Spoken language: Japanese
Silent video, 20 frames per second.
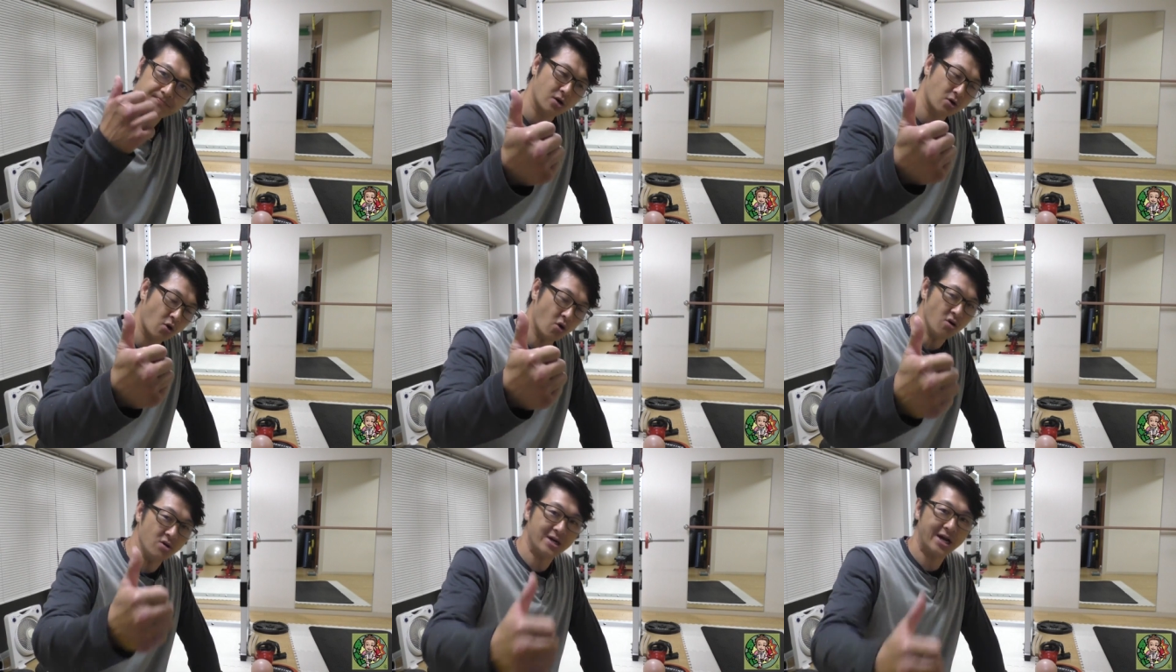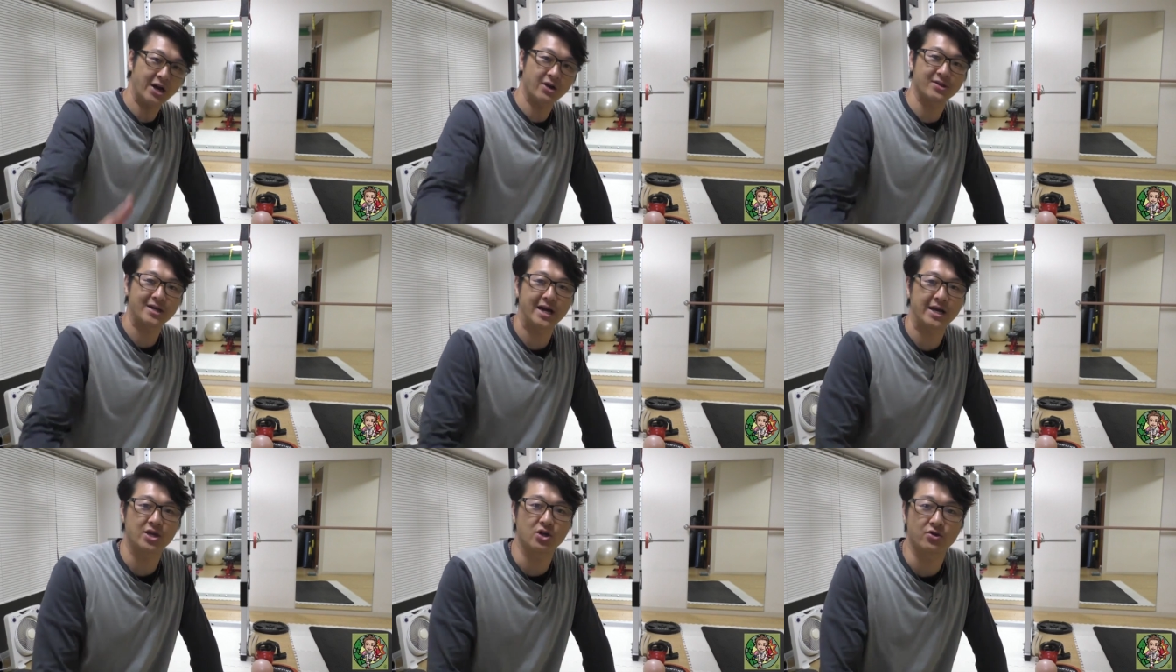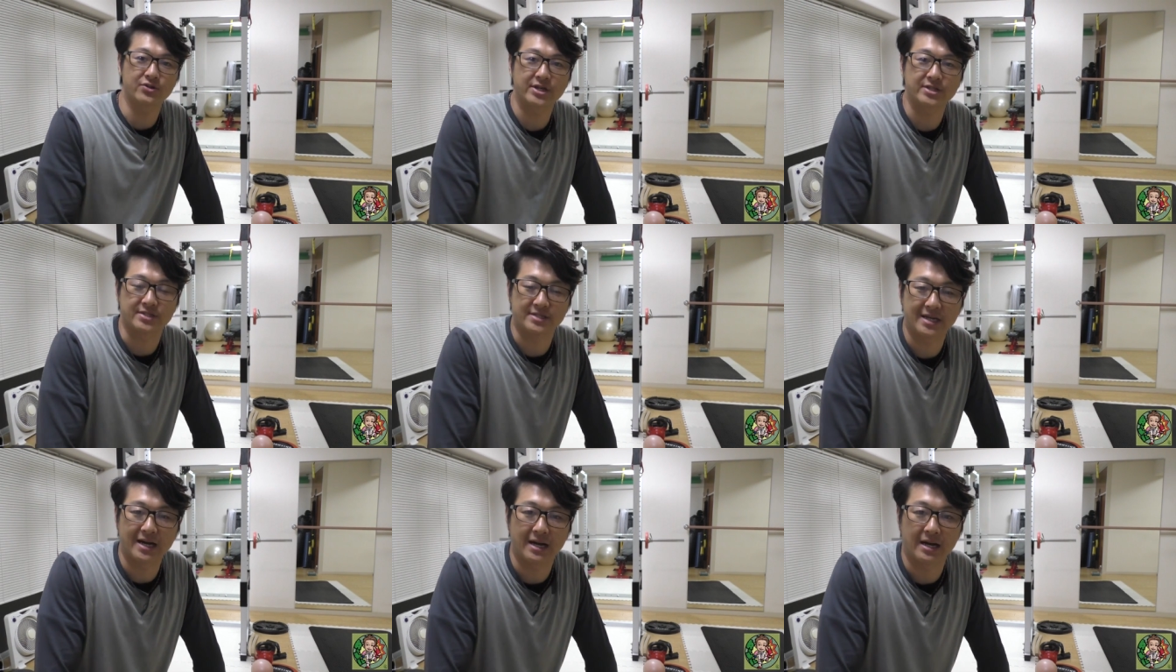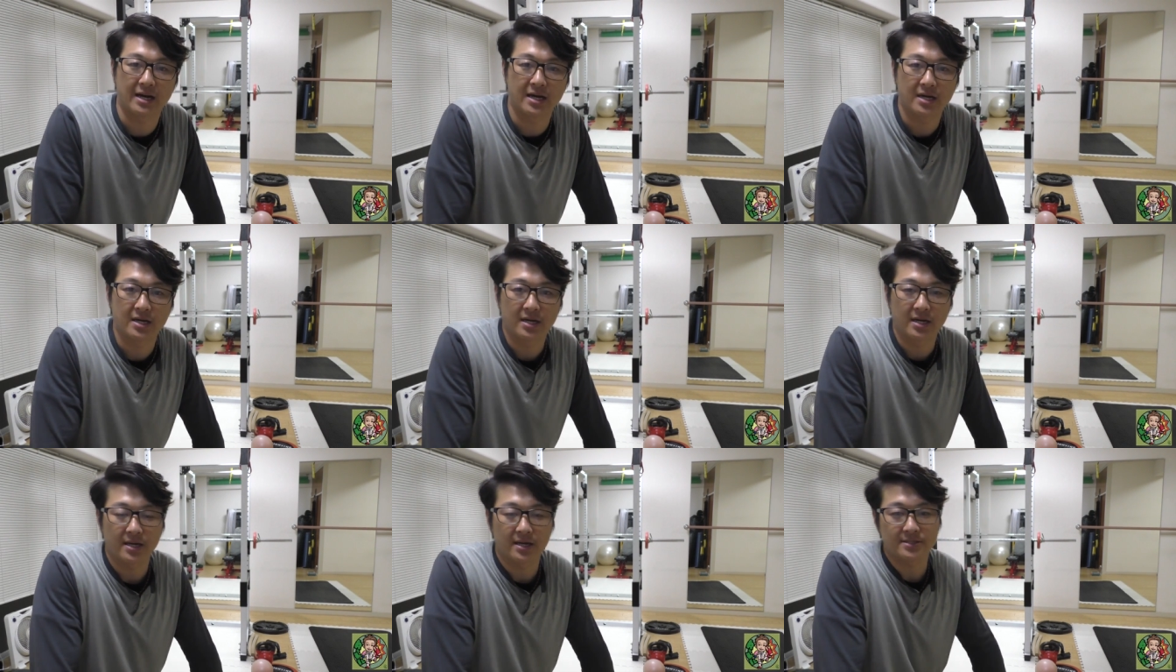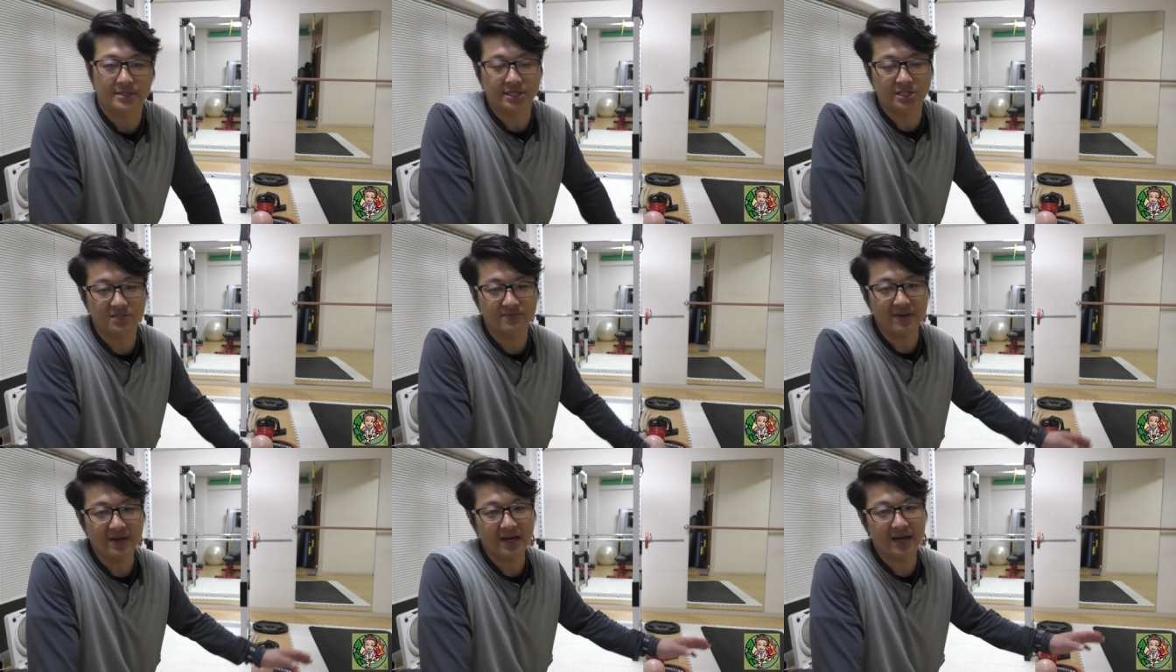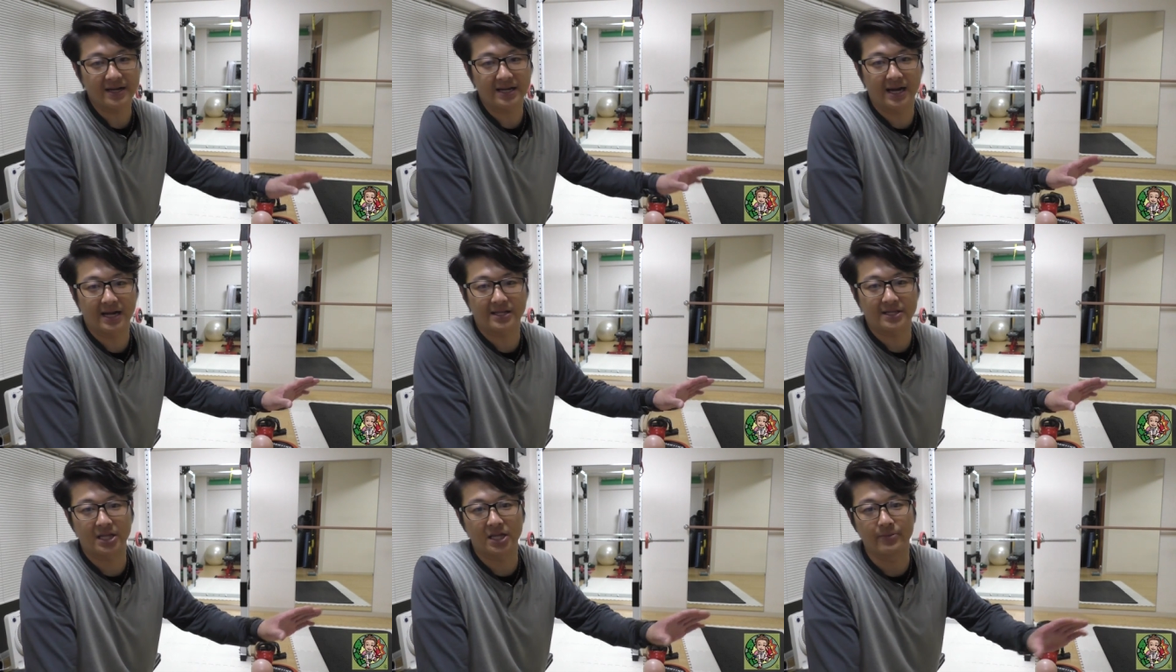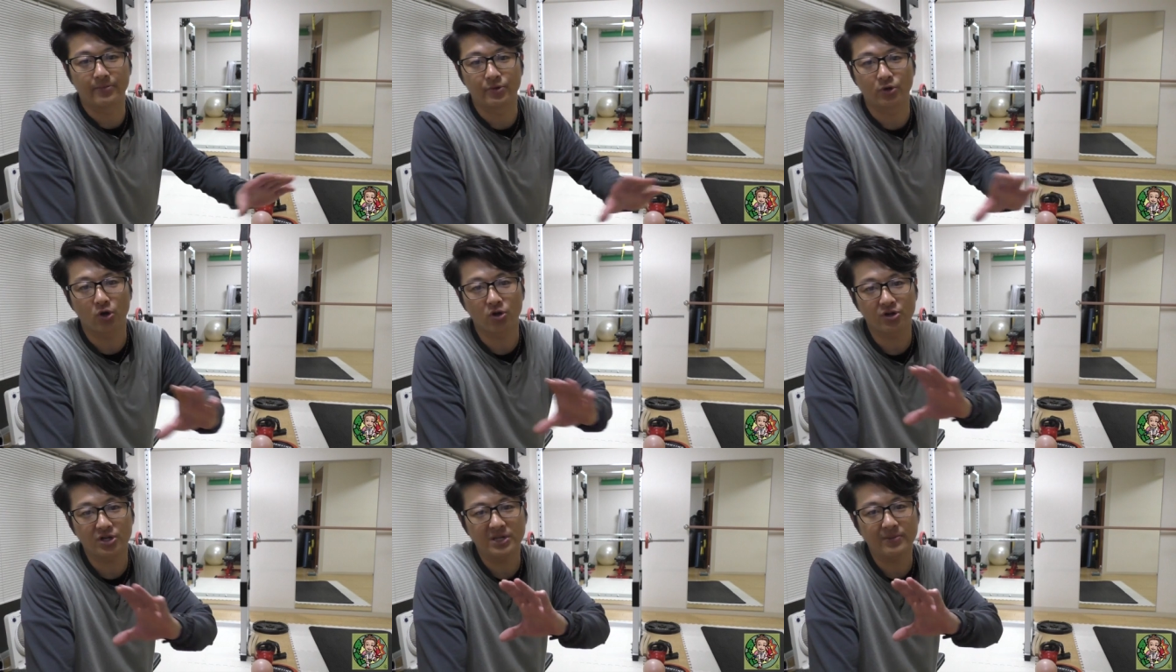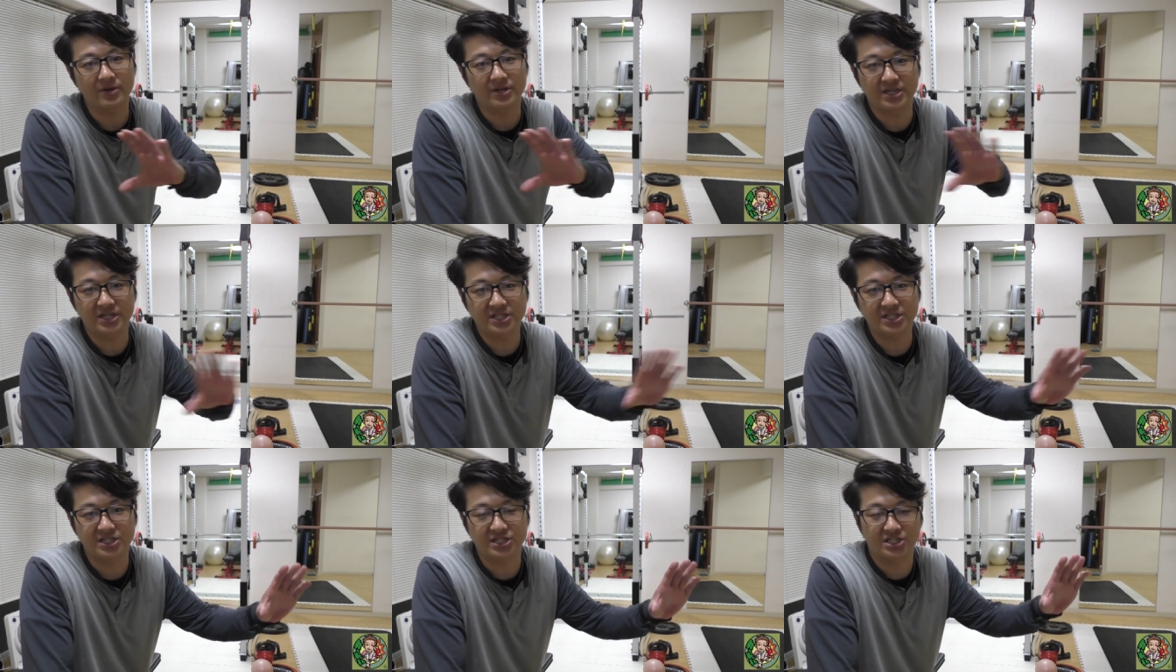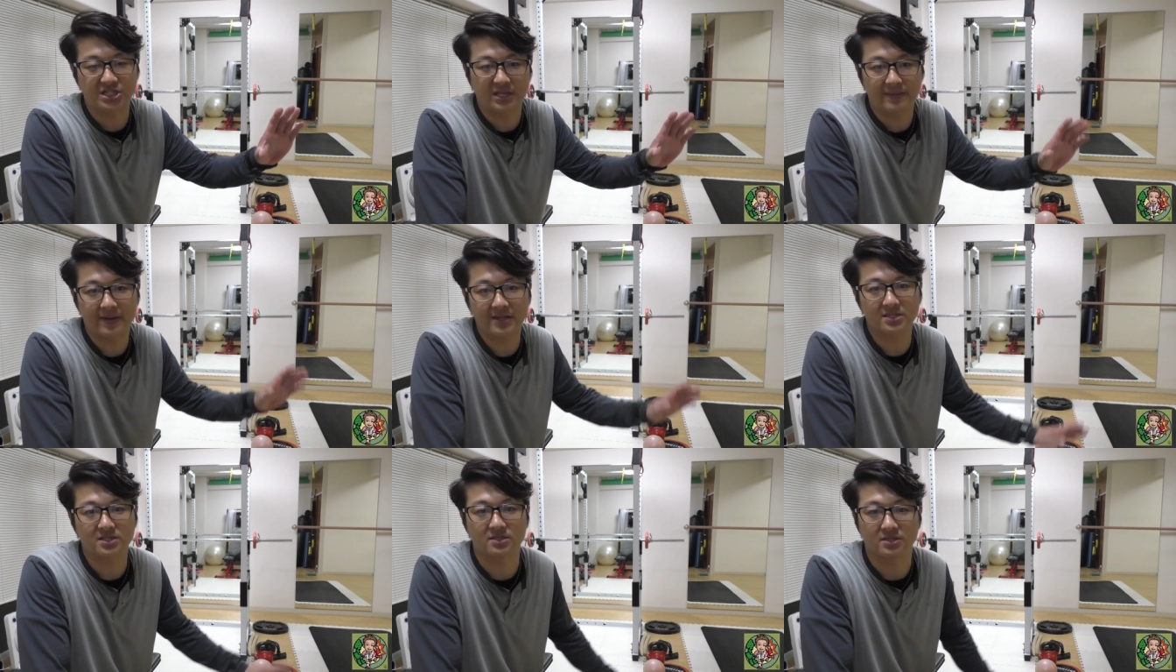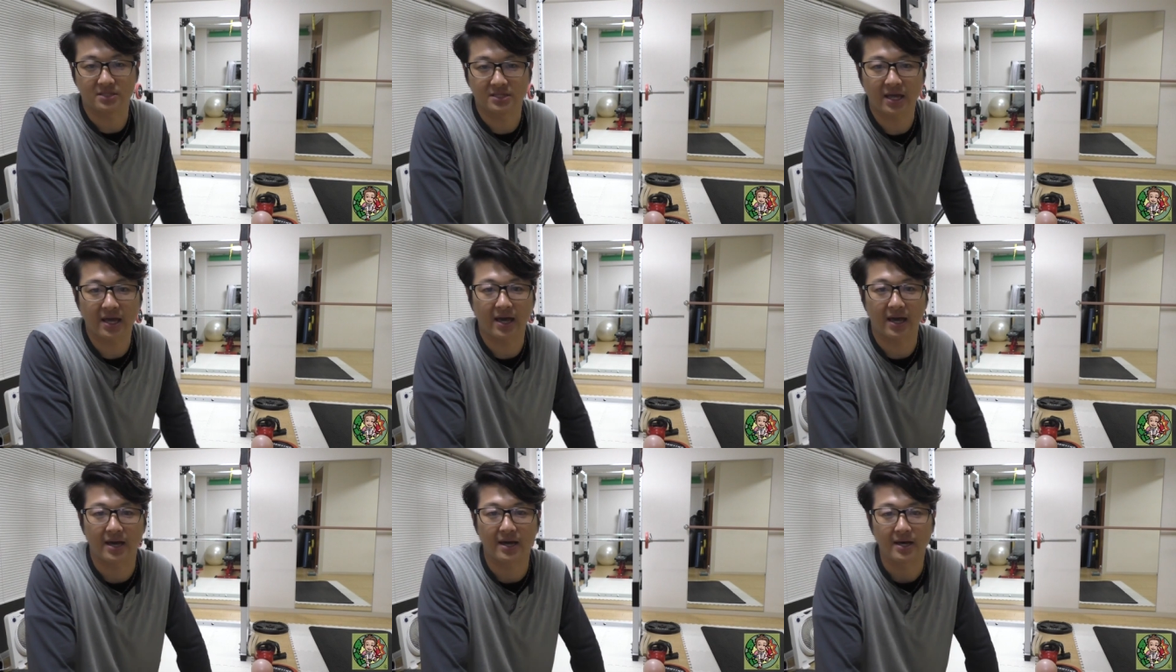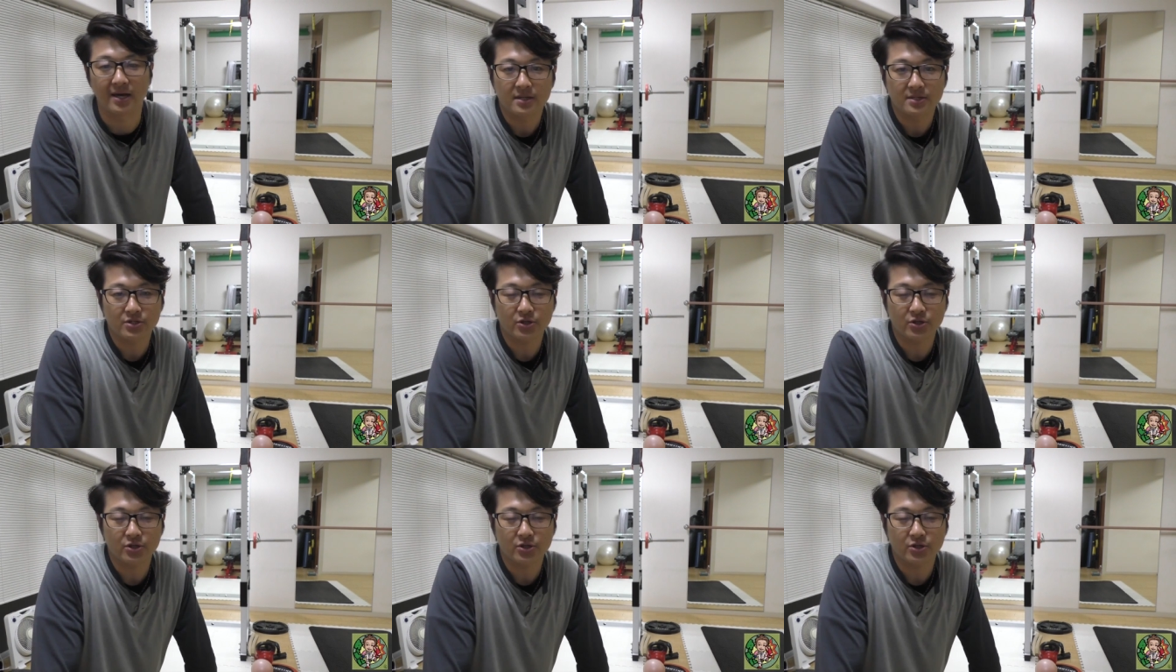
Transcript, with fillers: 今回の内容ですが、説明欄に貼ってるブログにも記事にしてますんで、